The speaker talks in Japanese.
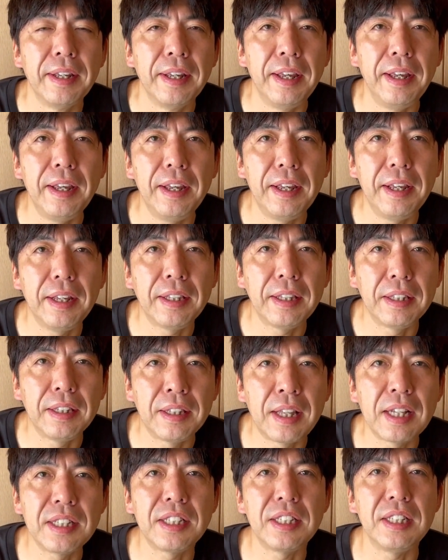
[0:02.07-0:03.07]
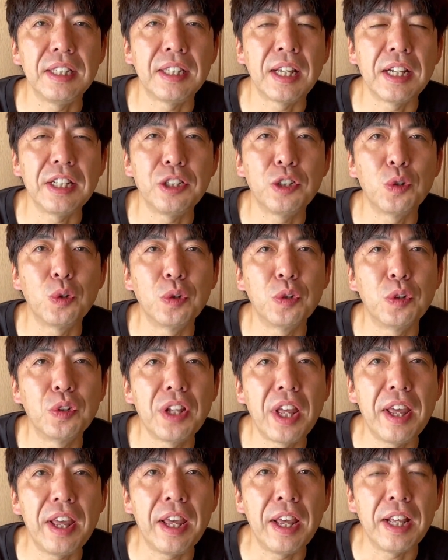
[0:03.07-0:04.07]
えー、男子体操の
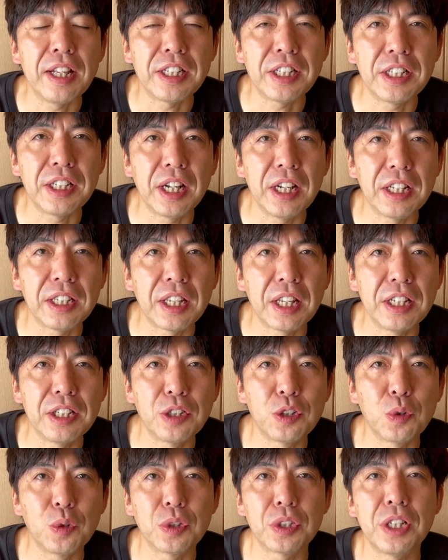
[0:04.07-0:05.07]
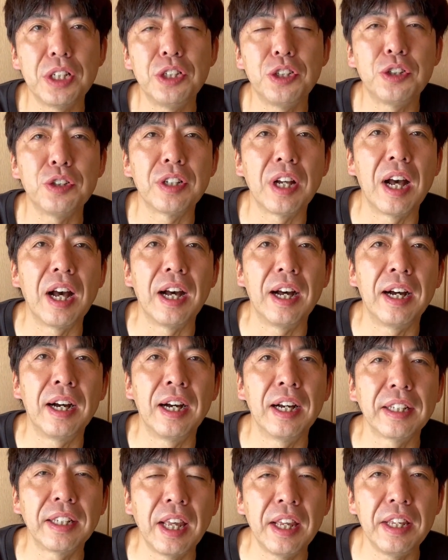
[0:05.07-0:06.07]
ね、えー、白井健三選手
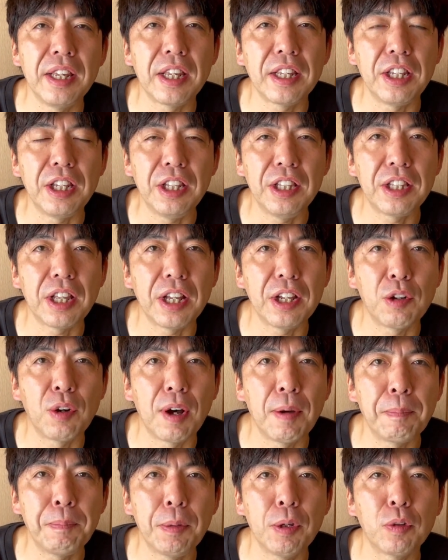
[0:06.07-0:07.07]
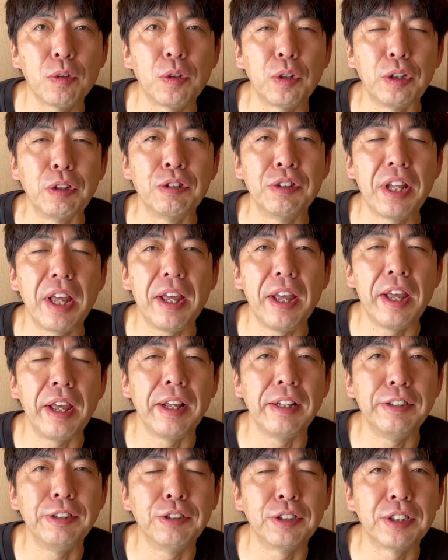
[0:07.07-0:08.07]
があ現役引退を発表という
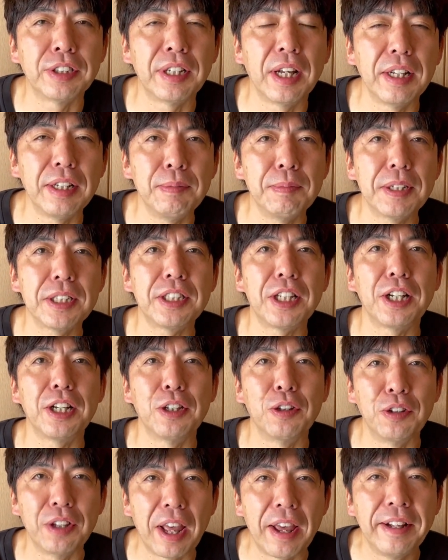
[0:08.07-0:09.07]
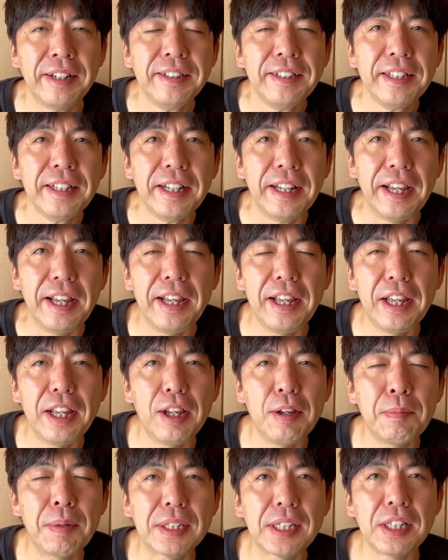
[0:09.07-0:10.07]
ね、ニュースがありましたけどね、
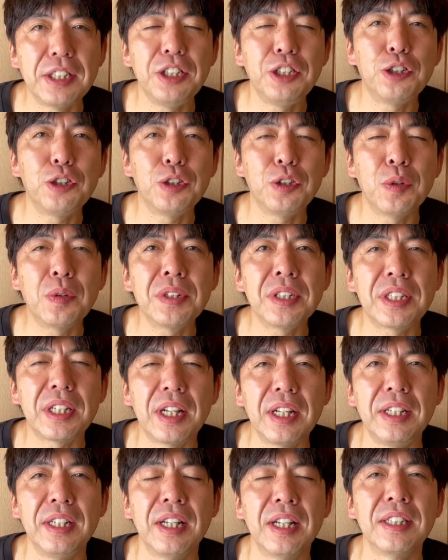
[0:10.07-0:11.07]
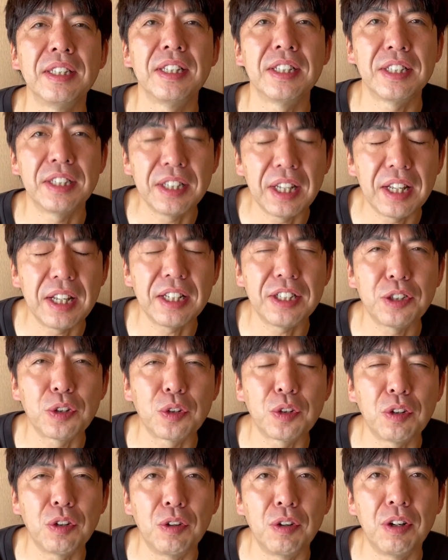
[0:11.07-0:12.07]
えー、また24歳なんですね、
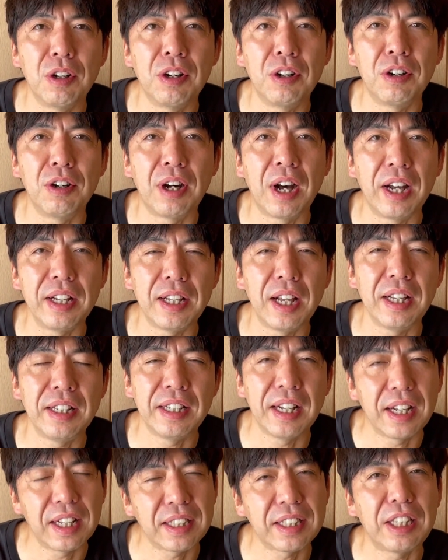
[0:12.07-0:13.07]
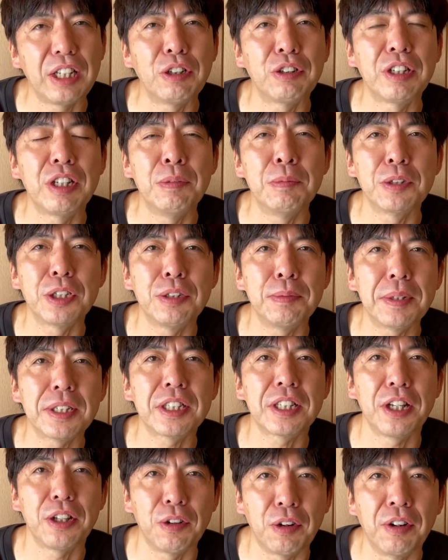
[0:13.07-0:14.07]
ちょっと早いなっていう気もしま
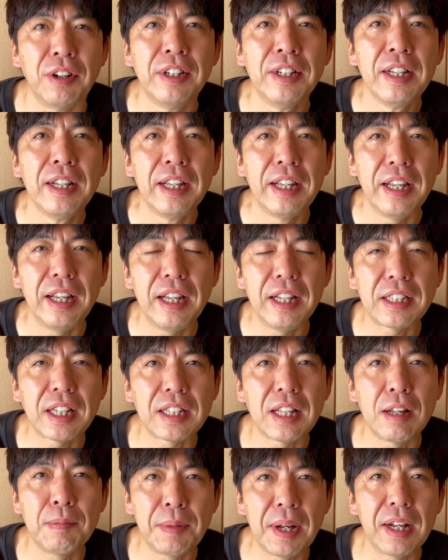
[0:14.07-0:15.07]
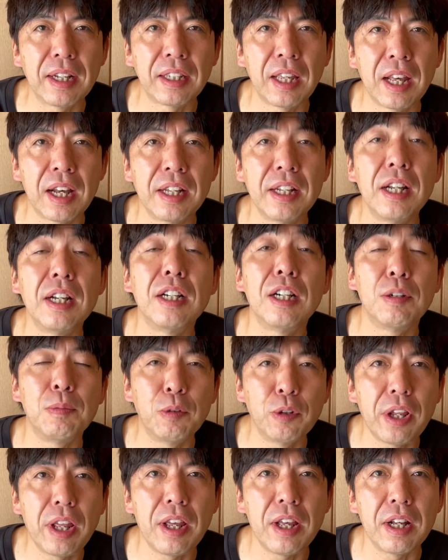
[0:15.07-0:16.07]
すけど、えー、ただまあ、怪我なんか
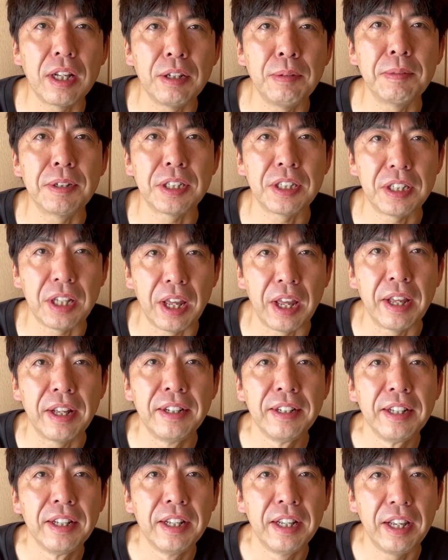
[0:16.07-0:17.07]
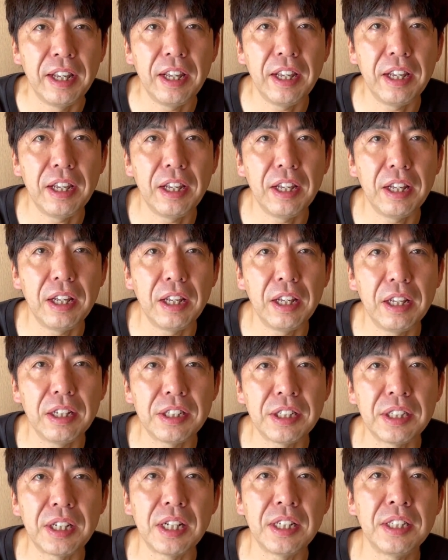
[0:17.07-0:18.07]
もね、ありまして、えー、
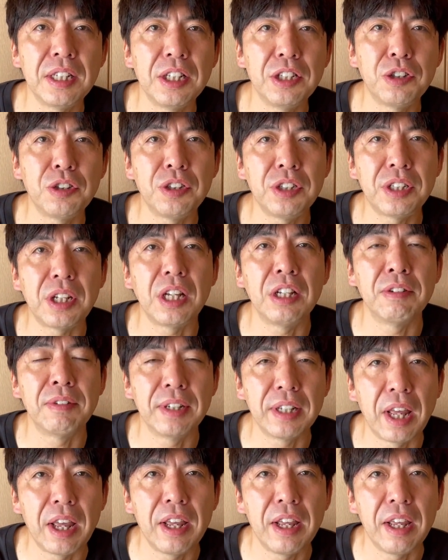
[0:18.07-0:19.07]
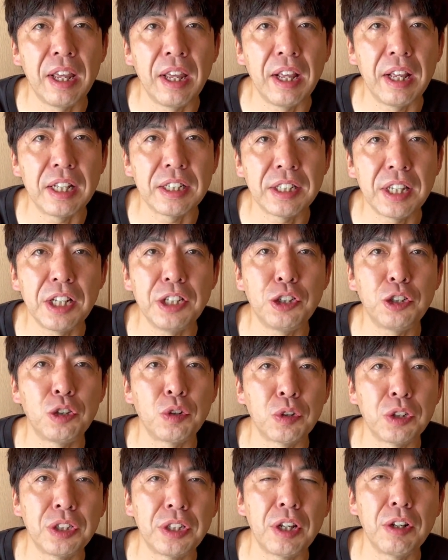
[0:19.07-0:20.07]
白井選手自体はね、えー、選手
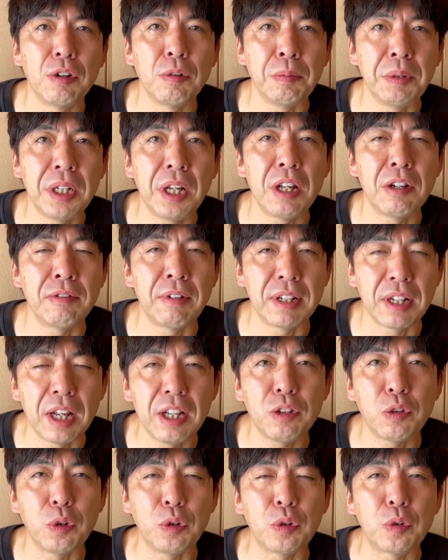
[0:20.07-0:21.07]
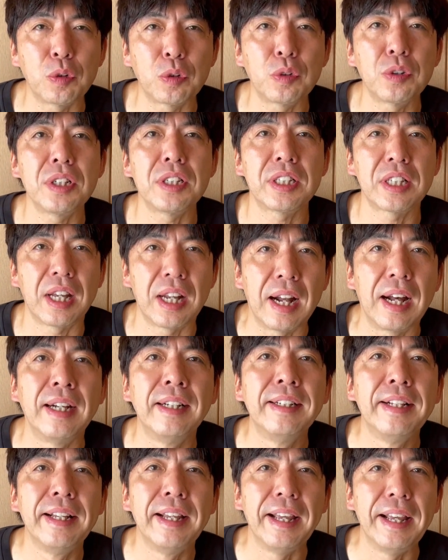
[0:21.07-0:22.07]
としての未練はないということですから、
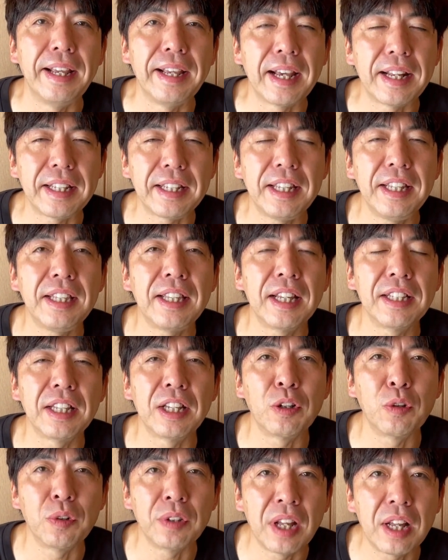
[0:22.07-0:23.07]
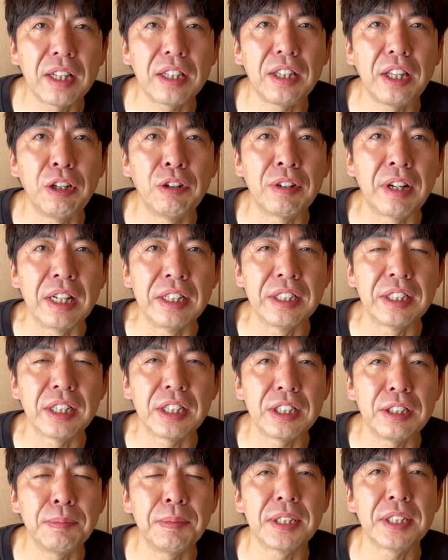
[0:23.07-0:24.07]
えー、やりきったんだろうなっていう感じ
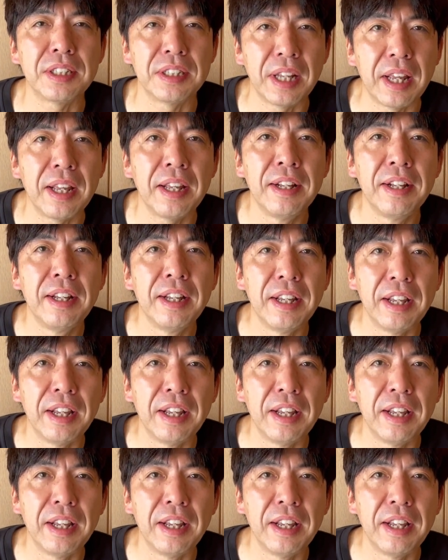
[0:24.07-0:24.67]
がしますね。